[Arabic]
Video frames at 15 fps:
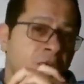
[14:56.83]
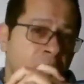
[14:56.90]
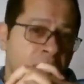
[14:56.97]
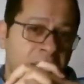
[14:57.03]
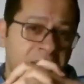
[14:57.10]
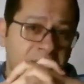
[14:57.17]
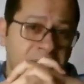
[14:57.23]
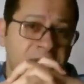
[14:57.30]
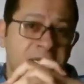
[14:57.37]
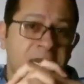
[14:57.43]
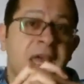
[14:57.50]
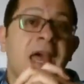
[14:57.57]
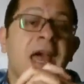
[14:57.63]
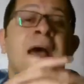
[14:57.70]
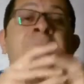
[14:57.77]
الاورال
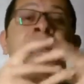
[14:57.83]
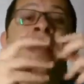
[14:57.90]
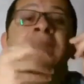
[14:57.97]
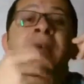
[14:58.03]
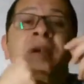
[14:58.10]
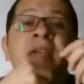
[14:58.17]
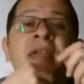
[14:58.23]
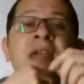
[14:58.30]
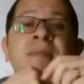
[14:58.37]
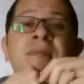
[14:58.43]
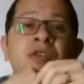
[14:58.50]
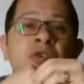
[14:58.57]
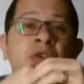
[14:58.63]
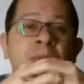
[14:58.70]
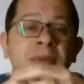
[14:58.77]
كافيتي اما لو هي
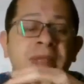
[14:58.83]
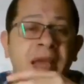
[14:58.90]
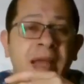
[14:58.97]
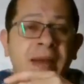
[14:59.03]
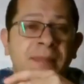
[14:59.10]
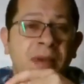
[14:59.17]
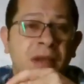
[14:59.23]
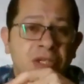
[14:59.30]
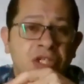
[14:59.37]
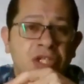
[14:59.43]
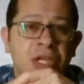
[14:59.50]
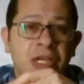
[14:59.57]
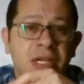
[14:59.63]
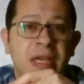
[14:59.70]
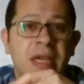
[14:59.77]
من النوع بتاع
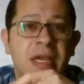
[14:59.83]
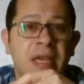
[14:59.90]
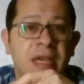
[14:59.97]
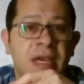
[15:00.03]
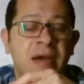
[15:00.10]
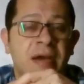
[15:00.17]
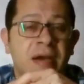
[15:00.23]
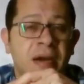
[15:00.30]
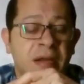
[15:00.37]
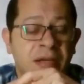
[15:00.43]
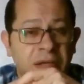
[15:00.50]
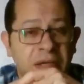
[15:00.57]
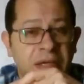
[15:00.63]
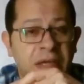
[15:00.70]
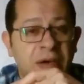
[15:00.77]
البلانجنج
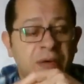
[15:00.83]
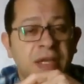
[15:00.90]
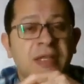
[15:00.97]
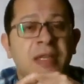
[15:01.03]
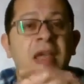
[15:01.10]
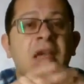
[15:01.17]
رانيولا آه،